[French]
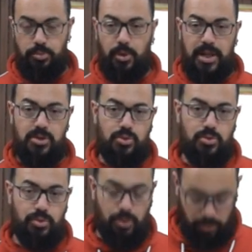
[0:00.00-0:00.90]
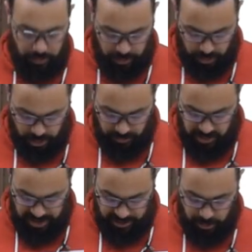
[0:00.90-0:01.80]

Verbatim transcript: pour être sûr que quand vous allez